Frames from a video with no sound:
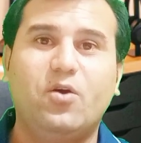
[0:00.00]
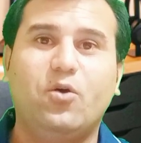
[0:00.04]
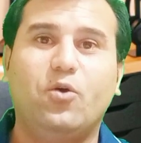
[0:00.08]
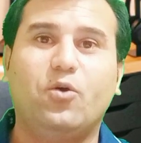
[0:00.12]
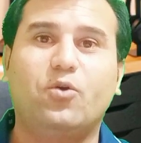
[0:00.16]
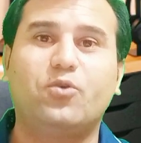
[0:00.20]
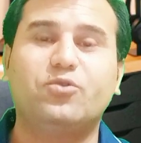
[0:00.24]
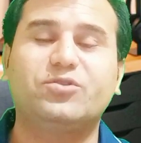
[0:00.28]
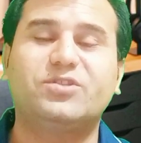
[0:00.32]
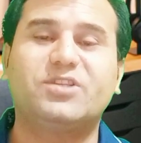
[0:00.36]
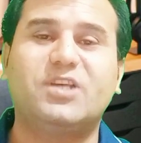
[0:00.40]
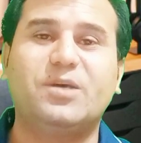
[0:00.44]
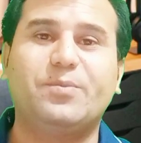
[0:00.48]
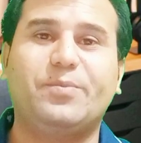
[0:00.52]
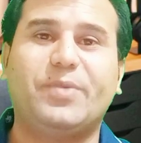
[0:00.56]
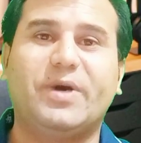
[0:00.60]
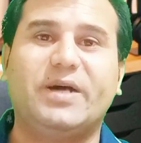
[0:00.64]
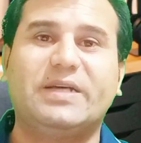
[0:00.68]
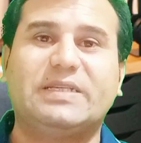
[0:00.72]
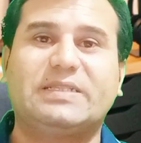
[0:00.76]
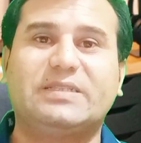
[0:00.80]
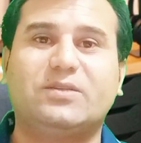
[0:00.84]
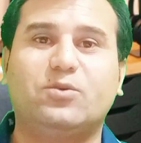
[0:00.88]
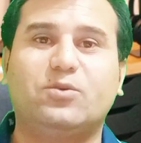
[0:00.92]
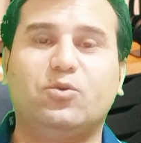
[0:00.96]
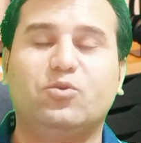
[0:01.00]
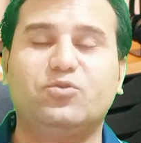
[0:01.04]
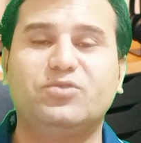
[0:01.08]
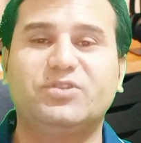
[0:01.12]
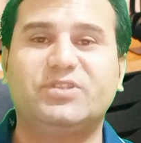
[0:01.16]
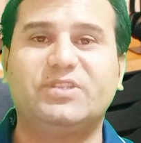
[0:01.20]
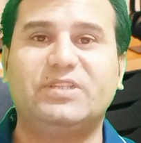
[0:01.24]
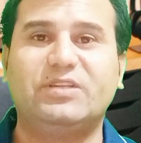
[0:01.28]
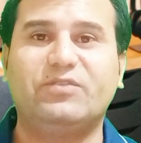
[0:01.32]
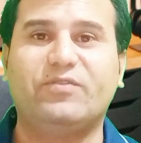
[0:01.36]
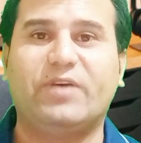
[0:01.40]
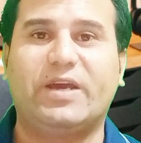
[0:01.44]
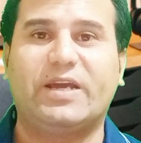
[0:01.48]
और उसके पास कौन
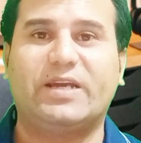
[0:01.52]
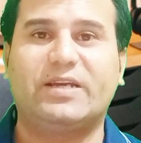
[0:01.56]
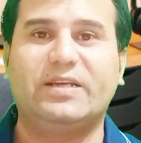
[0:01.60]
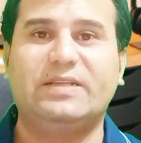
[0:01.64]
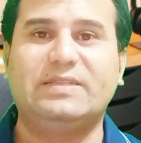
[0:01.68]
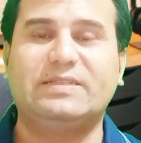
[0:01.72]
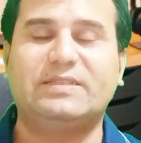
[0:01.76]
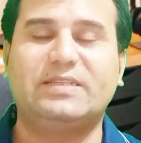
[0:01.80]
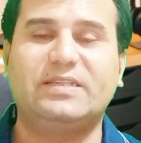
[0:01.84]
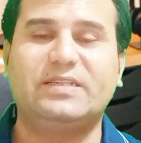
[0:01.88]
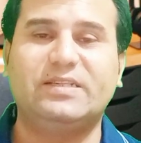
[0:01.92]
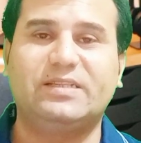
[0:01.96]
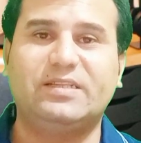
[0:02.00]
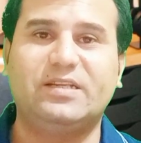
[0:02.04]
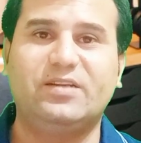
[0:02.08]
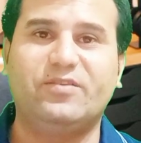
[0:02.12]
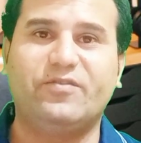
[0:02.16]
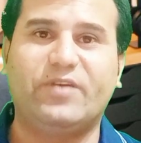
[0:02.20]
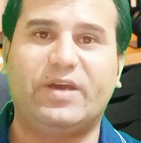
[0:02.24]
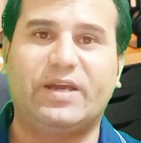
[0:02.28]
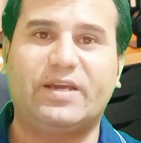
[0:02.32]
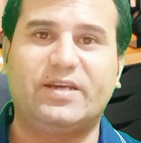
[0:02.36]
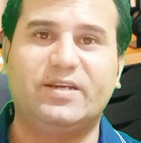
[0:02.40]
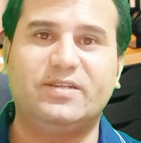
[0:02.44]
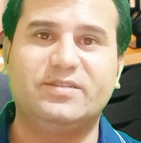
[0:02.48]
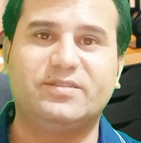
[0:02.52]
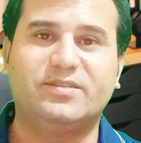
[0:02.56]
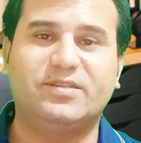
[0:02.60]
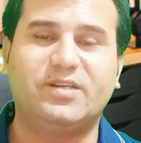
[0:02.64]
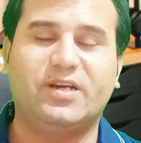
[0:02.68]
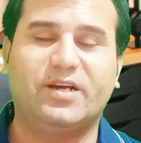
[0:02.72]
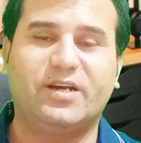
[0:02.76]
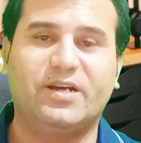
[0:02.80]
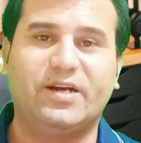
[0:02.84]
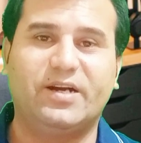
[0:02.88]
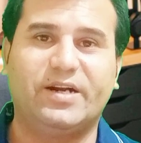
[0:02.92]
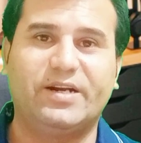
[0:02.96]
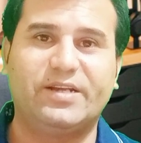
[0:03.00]
सी व्हीकल्स कितनी व्हीकल्स
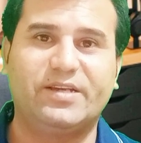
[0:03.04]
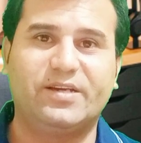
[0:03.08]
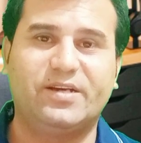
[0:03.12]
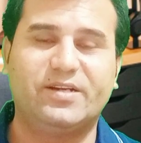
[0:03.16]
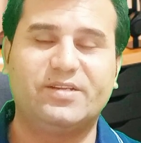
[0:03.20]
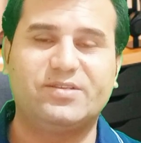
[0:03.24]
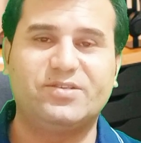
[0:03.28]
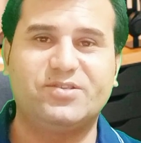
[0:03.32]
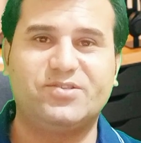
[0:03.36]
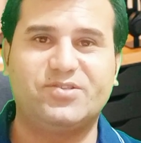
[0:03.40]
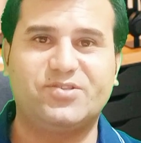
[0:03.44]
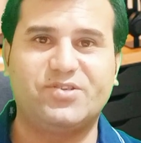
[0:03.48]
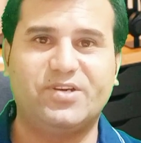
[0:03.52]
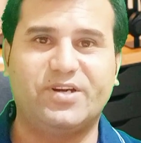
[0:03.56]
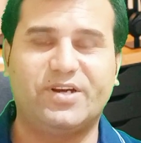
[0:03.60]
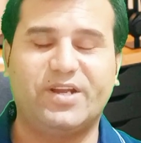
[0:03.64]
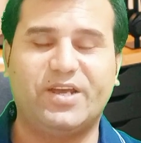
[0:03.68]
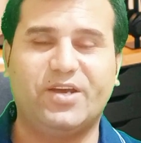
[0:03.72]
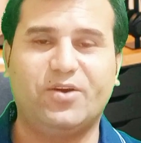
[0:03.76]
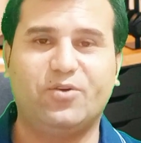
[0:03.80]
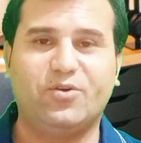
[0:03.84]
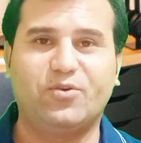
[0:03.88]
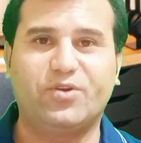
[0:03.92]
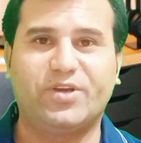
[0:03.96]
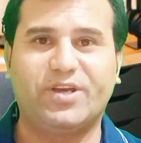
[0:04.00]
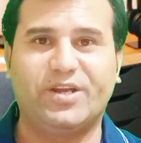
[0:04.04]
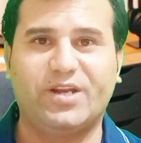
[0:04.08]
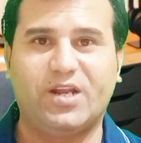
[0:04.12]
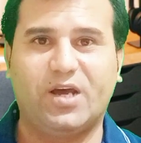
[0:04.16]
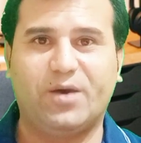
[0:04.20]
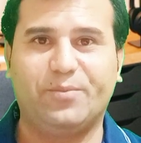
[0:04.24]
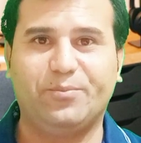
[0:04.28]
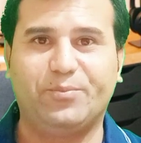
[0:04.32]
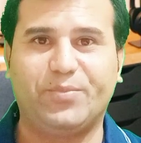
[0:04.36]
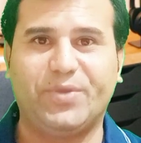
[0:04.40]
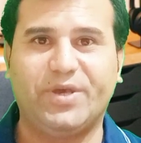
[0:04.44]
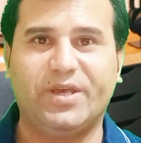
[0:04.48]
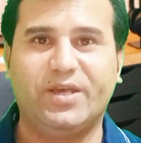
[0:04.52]
या गाड़ियाँ रजिस्टर्ड हैं उनके
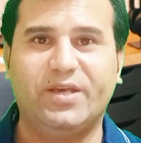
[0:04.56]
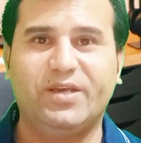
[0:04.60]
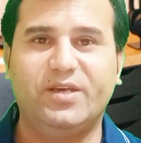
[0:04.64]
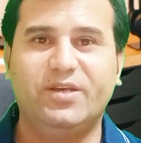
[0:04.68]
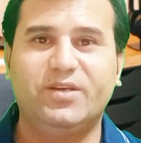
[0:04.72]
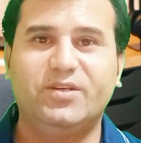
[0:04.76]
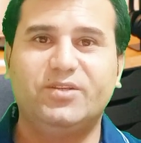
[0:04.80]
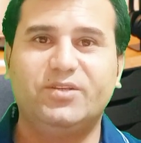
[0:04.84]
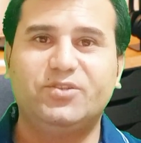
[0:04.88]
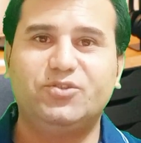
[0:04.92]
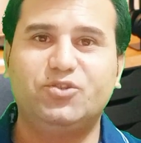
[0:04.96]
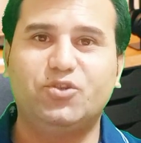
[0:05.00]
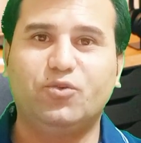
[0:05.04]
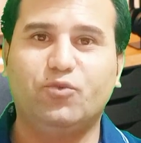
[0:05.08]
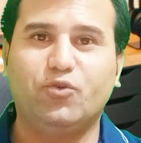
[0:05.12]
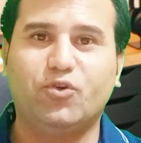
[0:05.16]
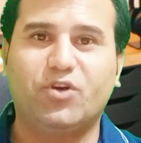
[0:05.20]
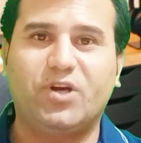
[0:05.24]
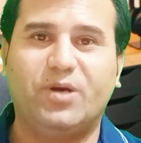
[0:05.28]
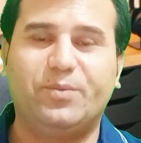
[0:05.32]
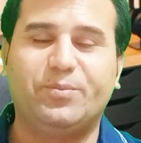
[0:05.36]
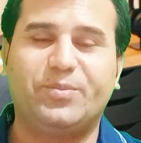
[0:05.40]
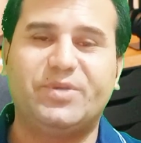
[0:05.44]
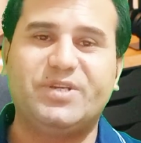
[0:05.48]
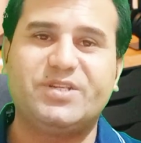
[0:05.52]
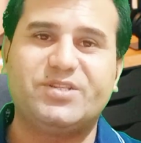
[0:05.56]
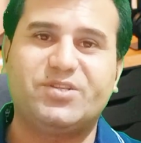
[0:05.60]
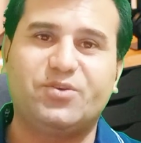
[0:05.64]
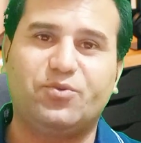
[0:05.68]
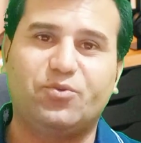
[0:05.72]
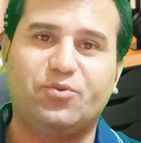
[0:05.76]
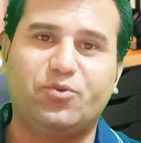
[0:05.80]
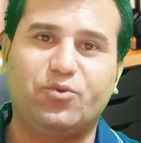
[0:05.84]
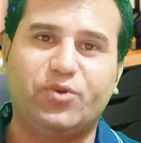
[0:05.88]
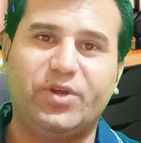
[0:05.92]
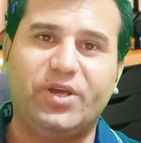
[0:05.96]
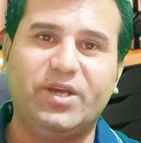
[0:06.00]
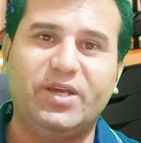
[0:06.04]
नाम पे जो वो कंपनी से
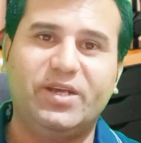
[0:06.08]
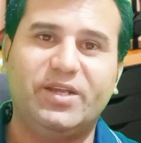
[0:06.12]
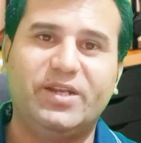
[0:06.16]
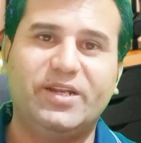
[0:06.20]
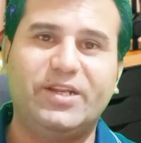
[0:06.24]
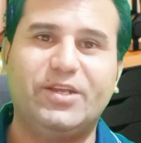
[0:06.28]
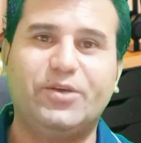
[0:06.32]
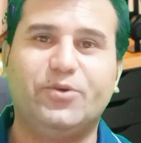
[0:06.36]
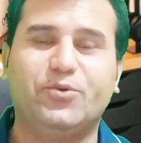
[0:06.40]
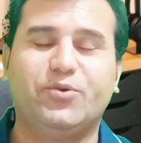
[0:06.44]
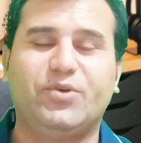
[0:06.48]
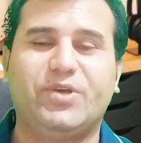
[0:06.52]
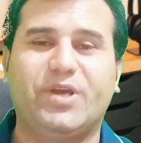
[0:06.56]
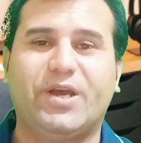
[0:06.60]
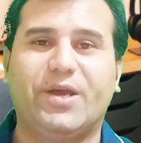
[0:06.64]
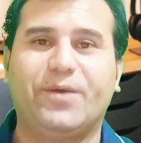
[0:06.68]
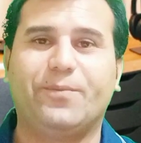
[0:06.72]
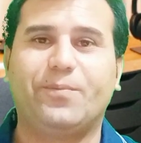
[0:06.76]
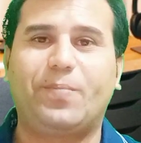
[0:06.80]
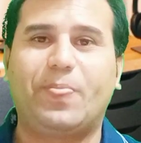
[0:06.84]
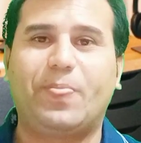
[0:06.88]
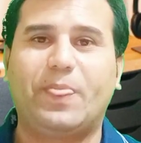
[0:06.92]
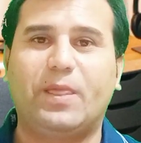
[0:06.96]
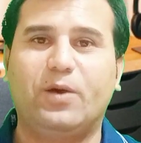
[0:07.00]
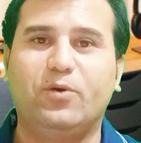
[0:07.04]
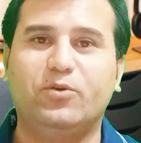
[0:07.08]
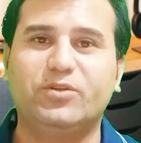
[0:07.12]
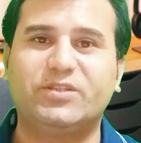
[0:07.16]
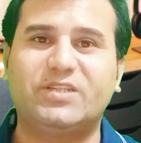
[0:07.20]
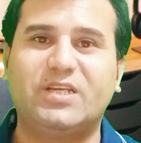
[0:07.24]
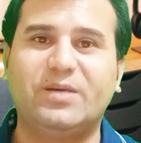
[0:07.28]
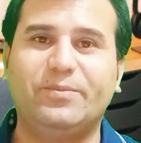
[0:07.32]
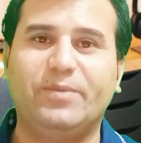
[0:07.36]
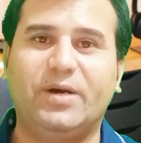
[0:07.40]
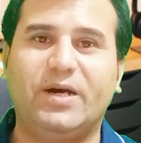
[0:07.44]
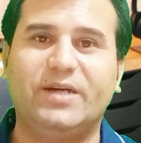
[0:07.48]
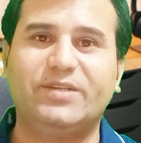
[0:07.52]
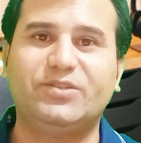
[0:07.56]
उन्होंने ली हुई हैं
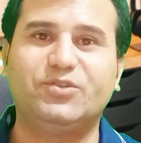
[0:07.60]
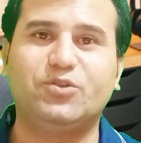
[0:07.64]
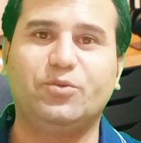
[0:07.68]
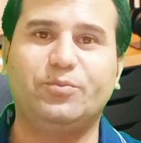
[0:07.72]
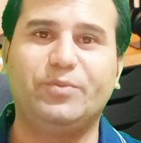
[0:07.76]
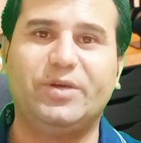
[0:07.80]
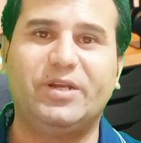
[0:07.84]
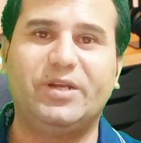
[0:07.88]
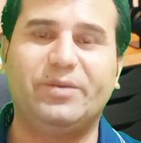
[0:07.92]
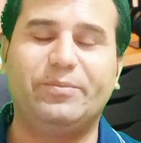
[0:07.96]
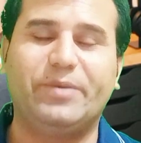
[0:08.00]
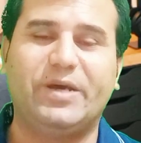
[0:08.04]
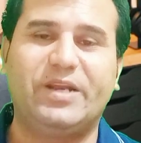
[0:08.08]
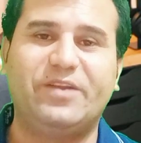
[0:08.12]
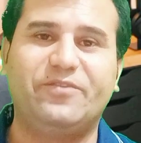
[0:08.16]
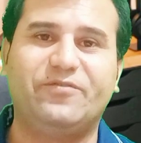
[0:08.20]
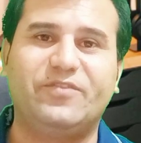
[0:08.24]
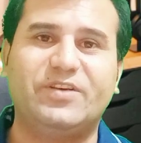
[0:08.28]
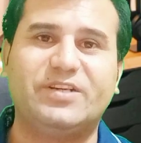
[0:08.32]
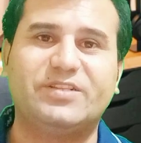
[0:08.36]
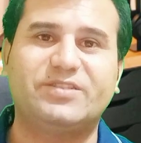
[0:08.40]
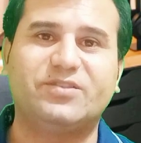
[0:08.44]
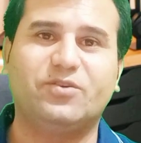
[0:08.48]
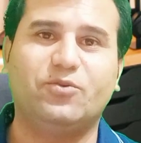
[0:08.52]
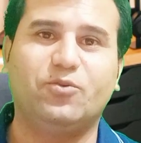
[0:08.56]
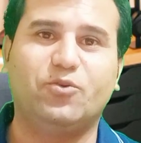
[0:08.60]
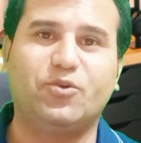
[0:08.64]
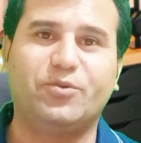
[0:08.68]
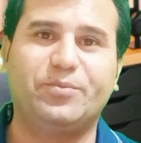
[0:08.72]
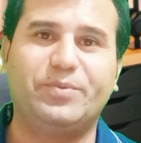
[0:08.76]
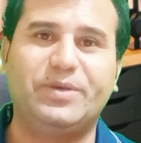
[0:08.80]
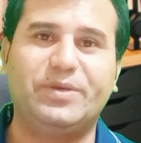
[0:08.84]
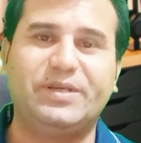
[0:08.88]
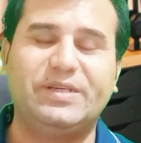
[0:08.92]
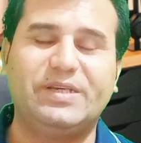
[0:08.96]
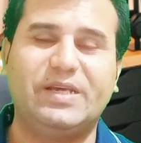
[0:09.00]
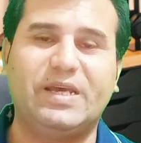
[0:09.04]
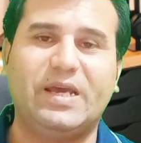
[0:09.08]
उसके बाद जो मेन बेनिफिट्स और
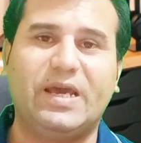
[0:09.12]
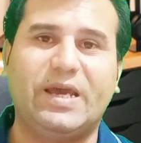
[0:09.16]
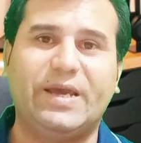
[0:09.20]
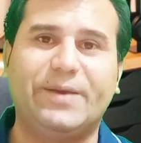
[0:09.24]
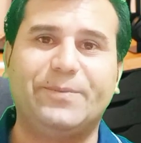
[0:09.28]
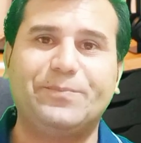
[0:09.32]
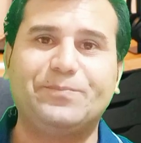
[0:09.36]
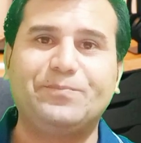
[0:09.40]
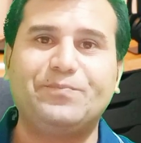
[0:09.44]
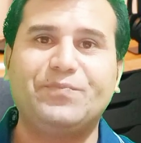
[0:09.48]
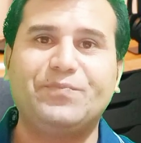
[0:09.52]
भी ये है